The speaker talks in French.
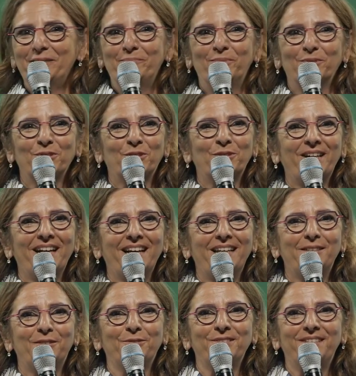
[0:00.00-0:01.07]
Bonsoir à
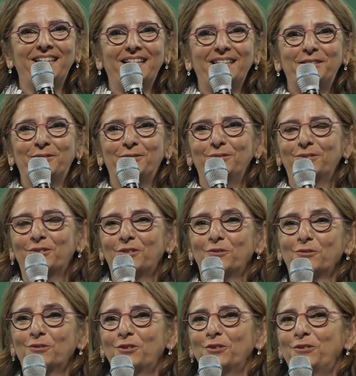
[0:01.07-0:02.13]
toutes et à tous.
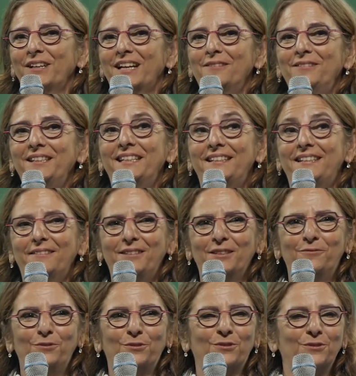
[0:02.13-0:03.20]
Donc, je suis ravie d'être avec
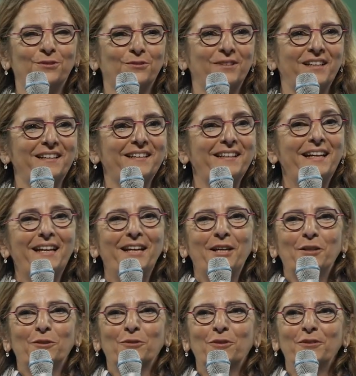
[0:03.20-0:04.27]
vous ce soir.
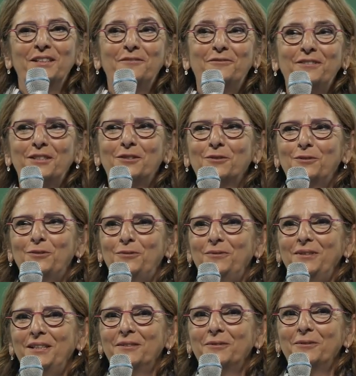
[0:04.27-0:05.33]
Donc, en effet, je
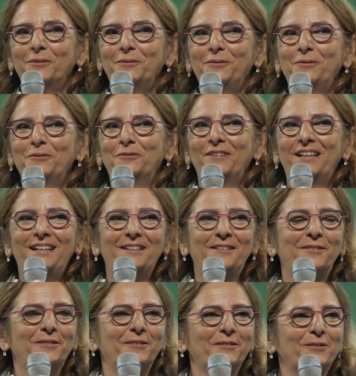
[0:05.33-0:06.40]
suis euh, nouvelle
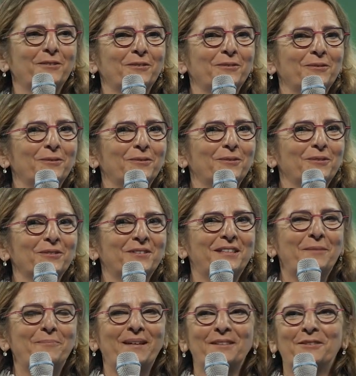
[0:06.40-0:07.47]
euh, dans, ce
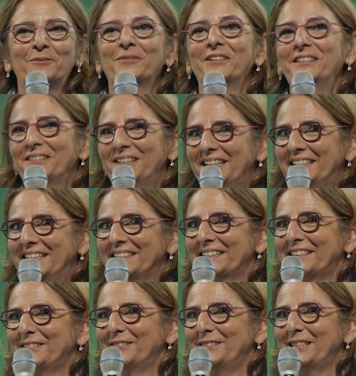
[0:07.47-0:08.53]
département et dans la caisse
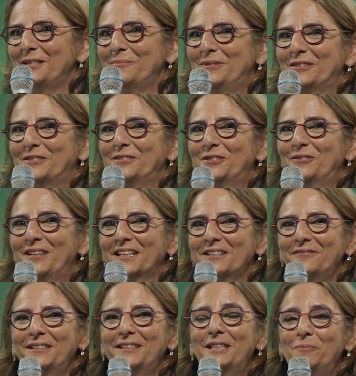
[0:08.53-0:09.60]
régionale puisque je suis
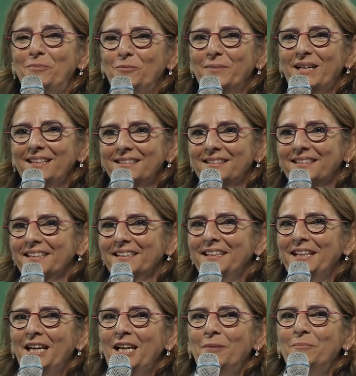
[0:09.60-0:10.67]
arrivée début mars,
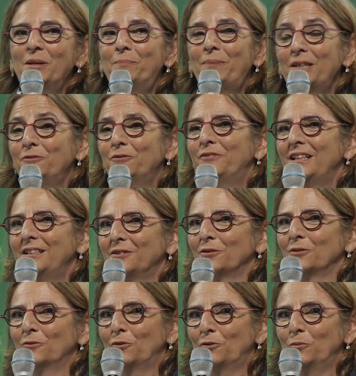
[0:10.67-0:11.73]
mais pas nouvelle dans
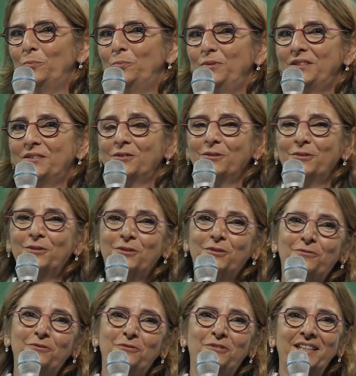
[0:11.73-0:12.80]
le groupe puisque je
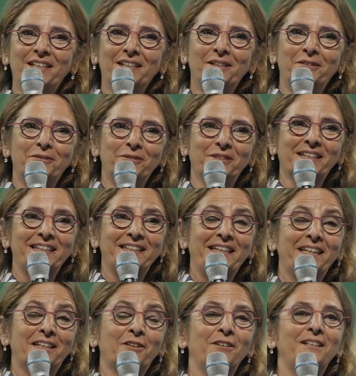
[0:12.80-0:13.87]
vous viens euh, du Crédit
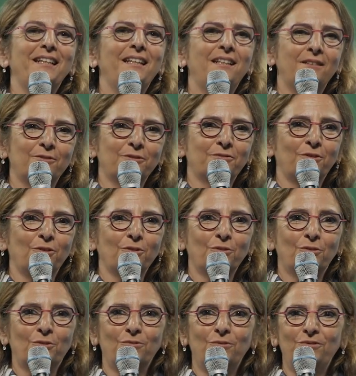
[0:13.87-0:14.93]
Agricole
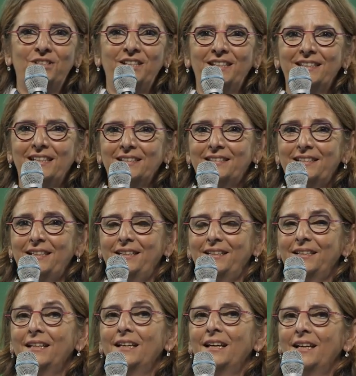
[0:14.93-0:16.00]
Île-de-France où
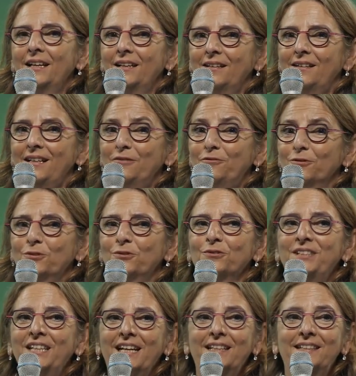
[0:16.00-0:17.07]
j'exerçais euh, la fonction
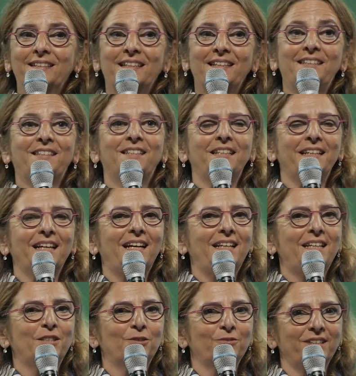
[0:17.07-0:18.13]
directrice générale
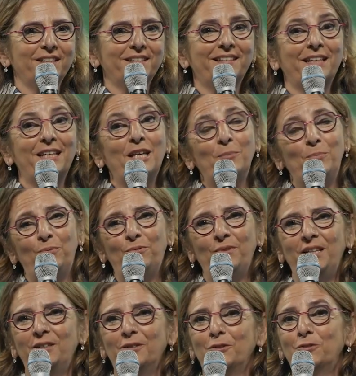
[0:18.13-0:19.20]
adjointe. Et
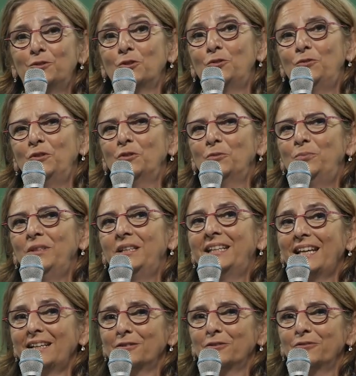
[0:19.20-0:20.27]
puis, euh, je suis depuis
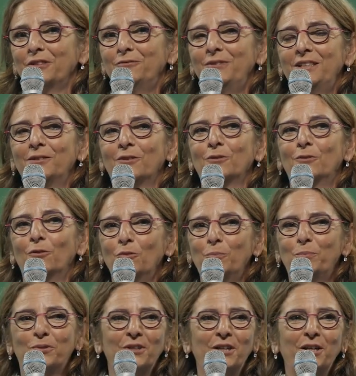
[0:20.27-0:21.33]
88 dans le
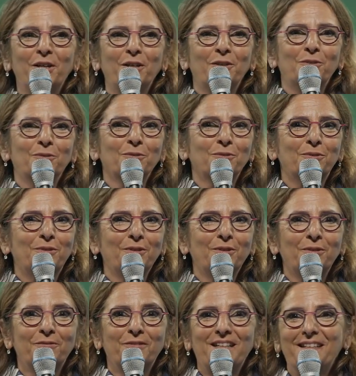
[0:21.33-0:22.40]
groupe. Donc
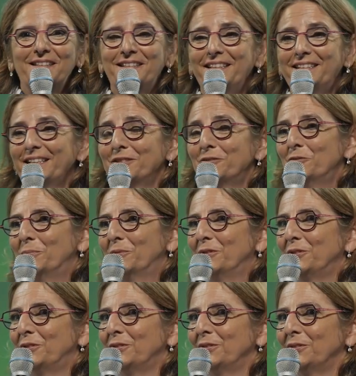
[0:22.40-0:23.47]
euh, voilà, c'est un groupe
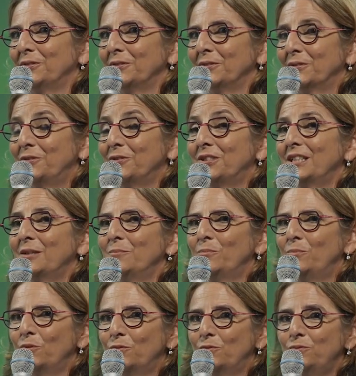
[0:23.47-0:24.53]
que je que j'aime
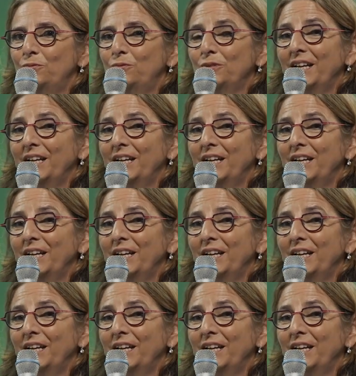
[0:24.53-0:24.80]
beaucoup.